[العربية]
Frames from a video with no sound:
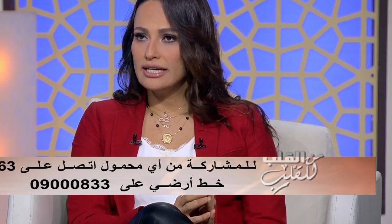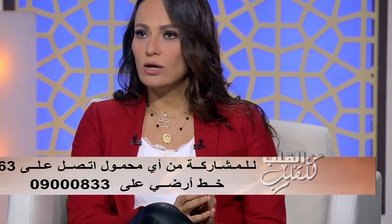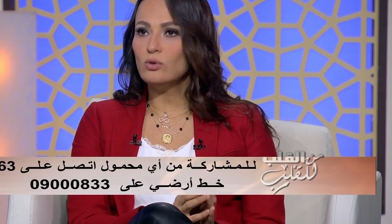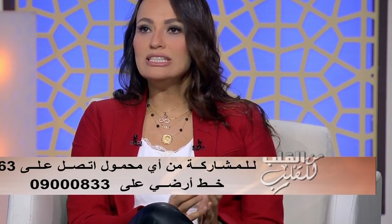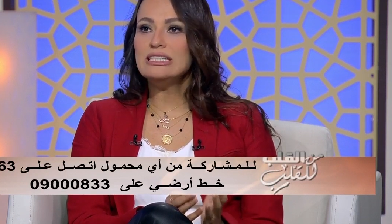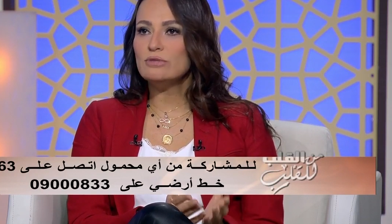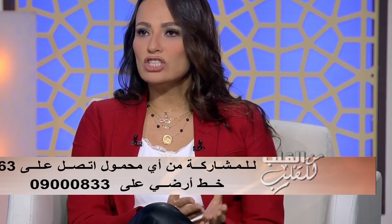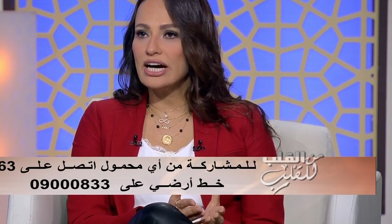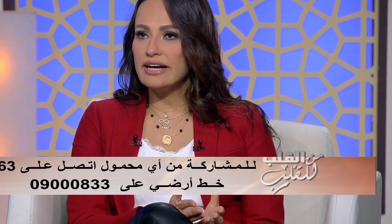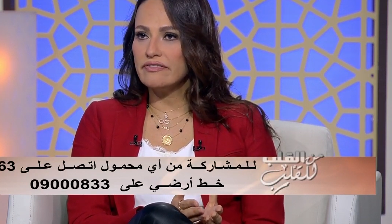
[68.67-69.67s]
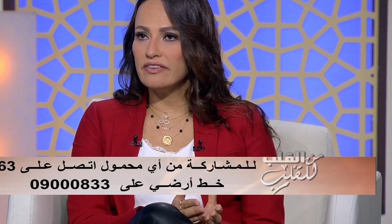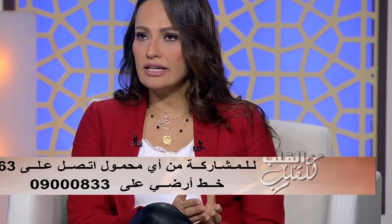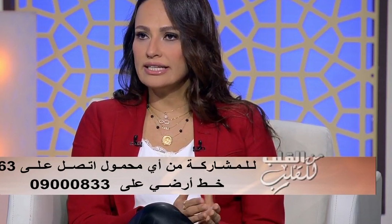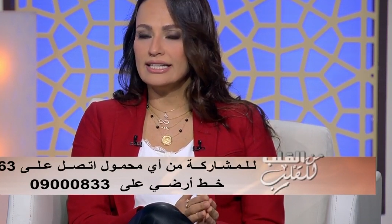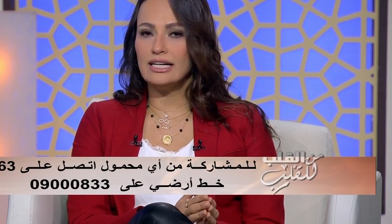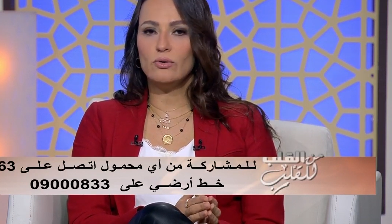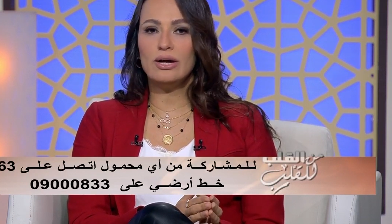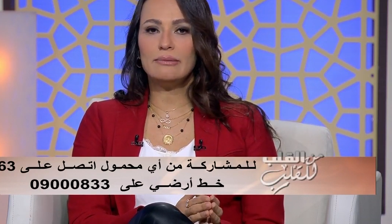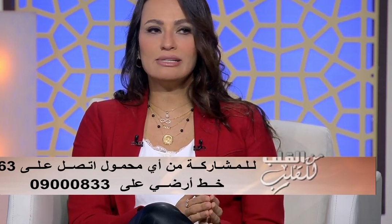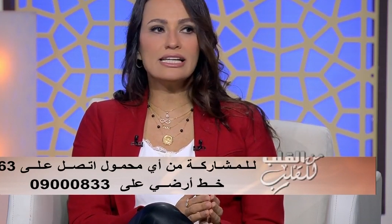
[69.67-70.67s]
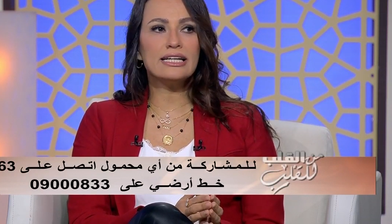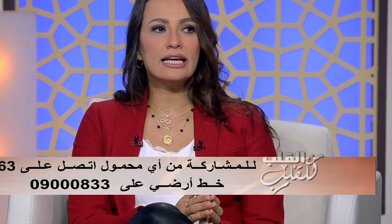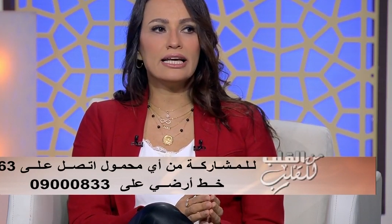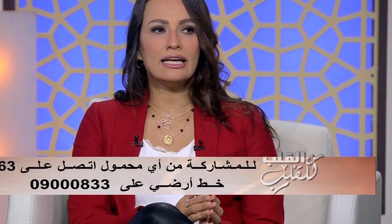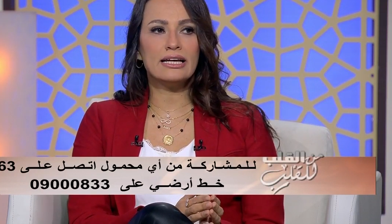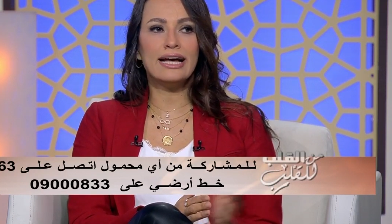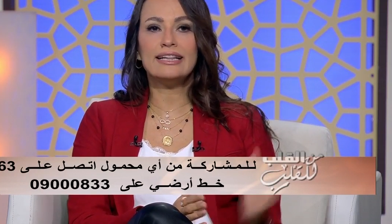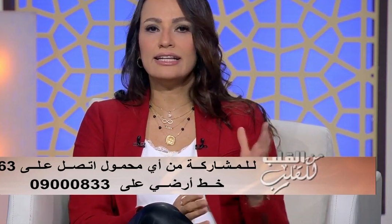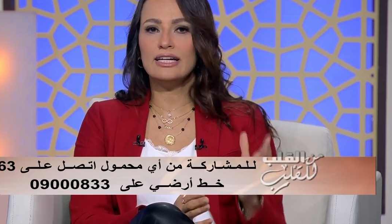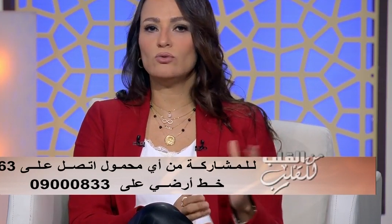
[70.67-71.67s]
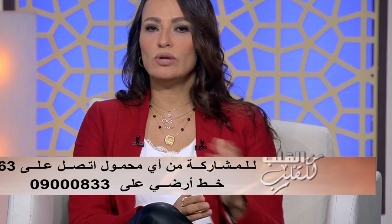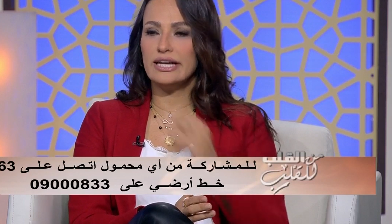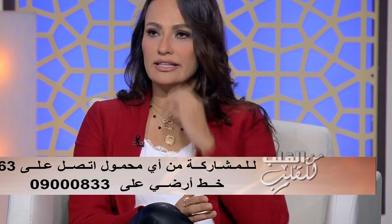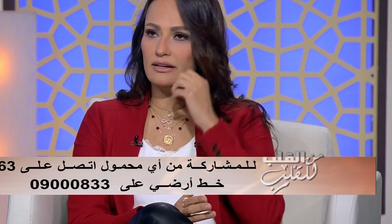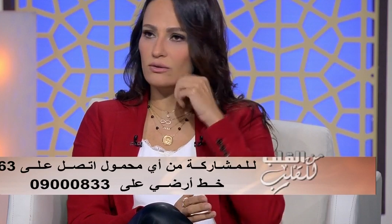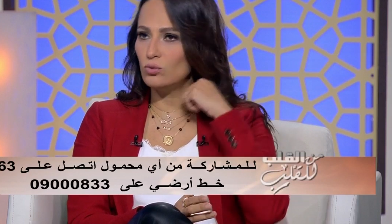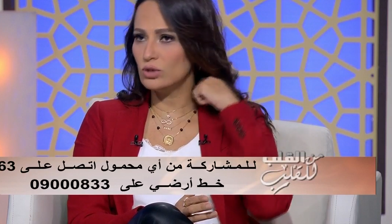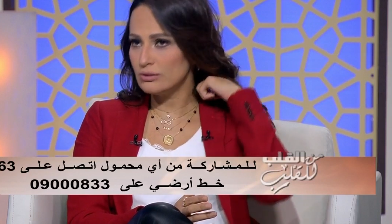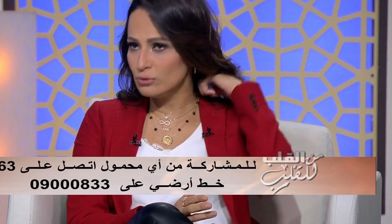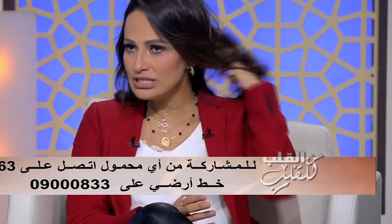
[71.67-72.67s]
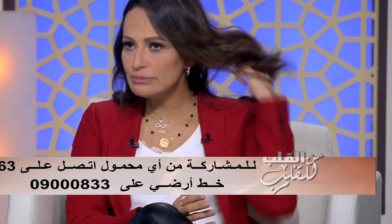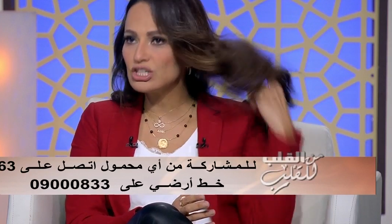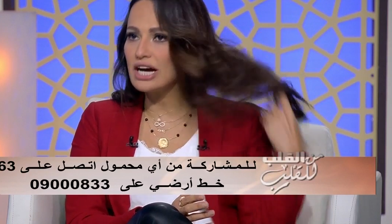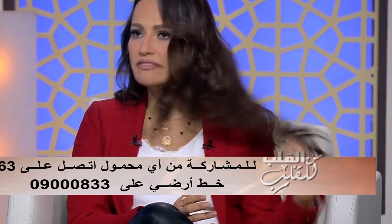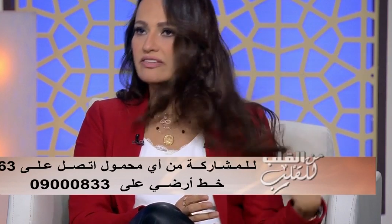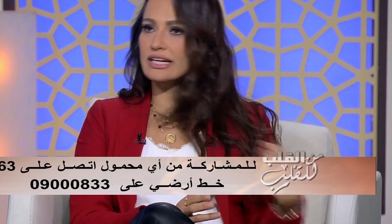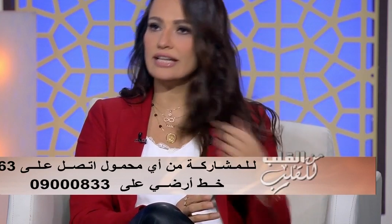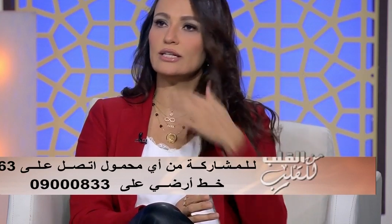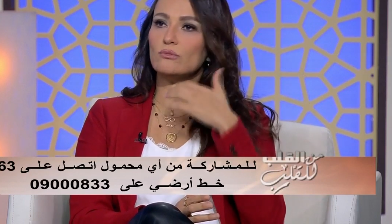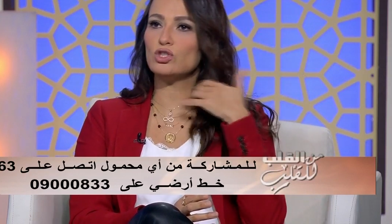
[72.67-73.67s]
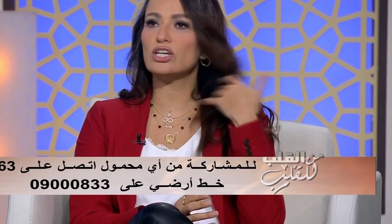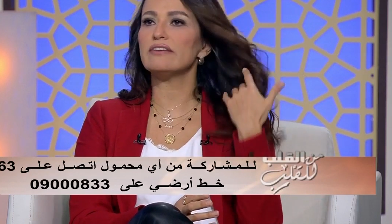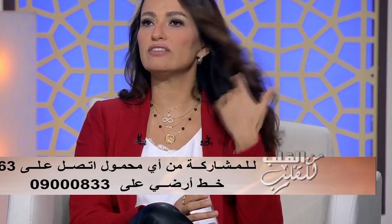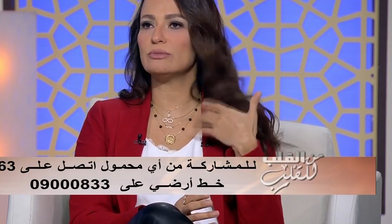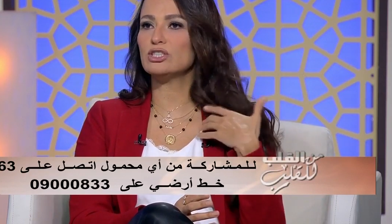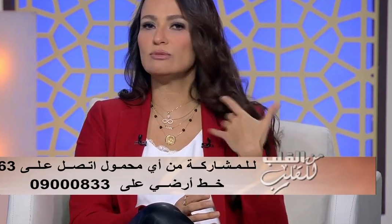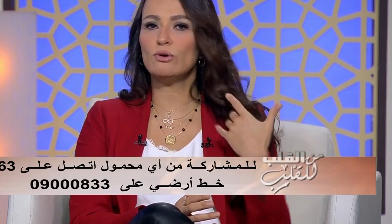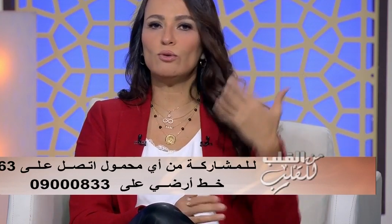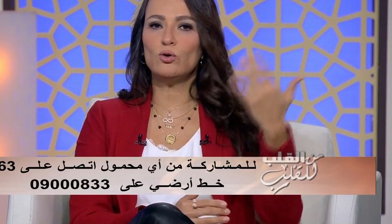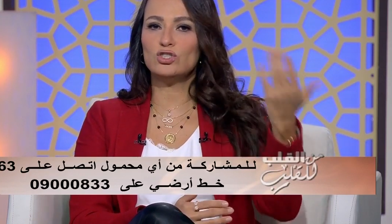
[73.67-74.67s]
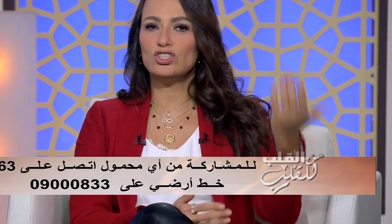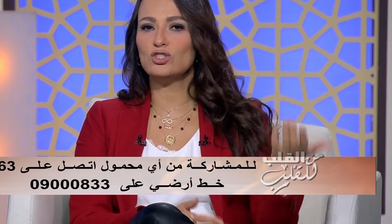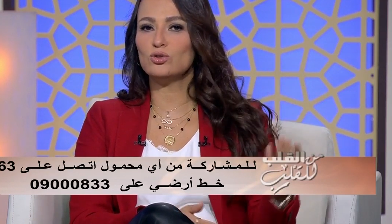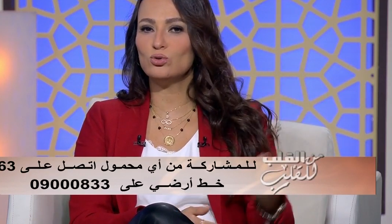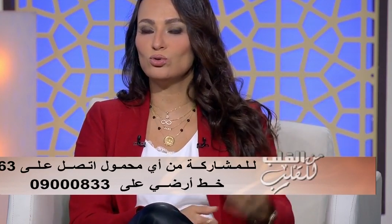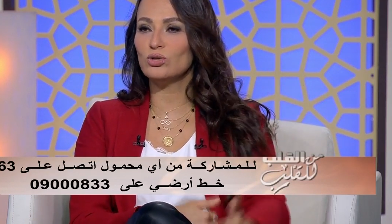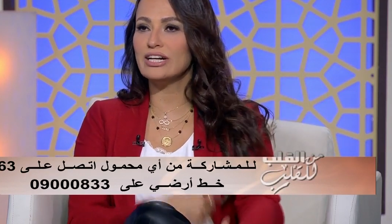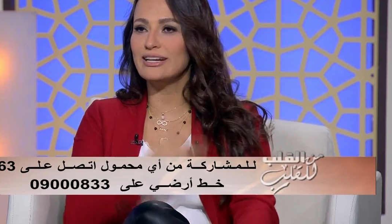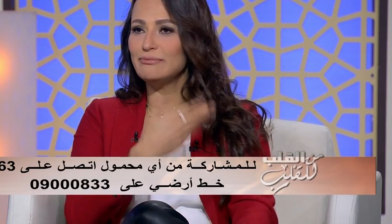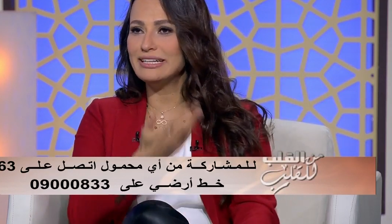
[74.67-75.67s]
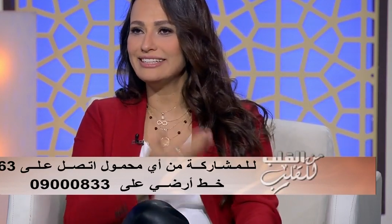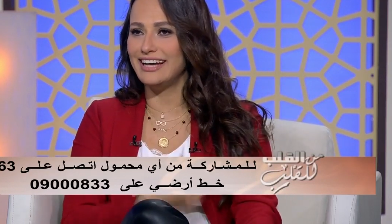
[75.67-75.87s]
لو انت مش عارفه يعني لو انا مثلا آه، جات لك الولاده وانت مش عارفه ان عندك مشكله في المشيمه وما قلتيش للدكتور الغلبان اللي